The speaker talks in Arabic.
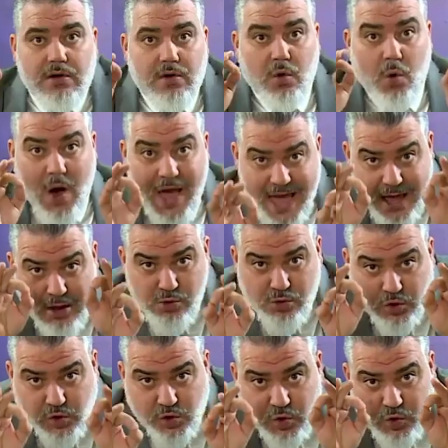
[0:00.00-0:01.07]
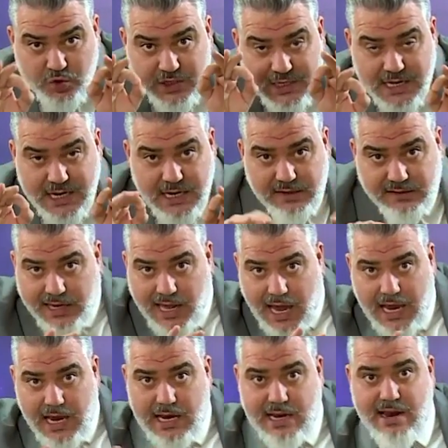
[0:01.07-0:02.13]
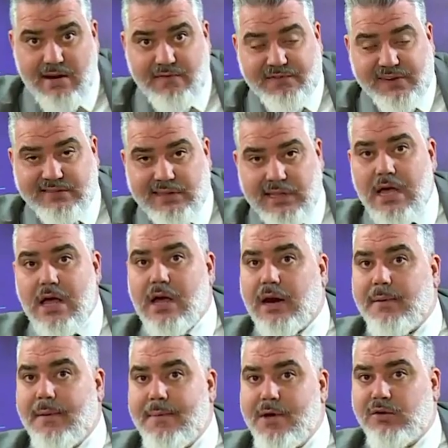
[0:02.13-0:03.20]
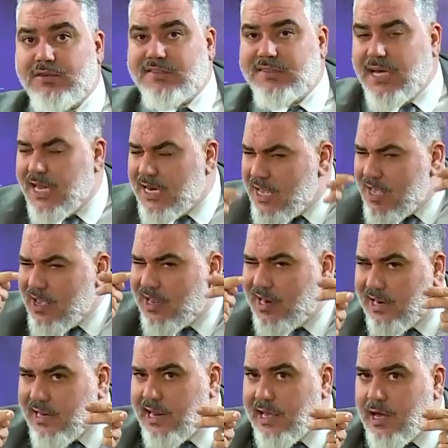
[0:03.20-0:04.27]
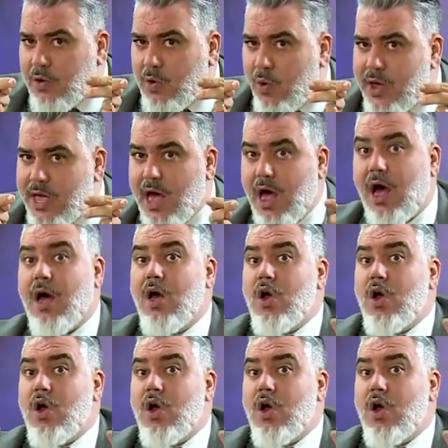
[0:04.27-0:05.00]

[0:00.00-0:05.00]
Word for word: وهذوك الجوج نيت الا حيدنا الفصل 490 الا تلاقاو وياها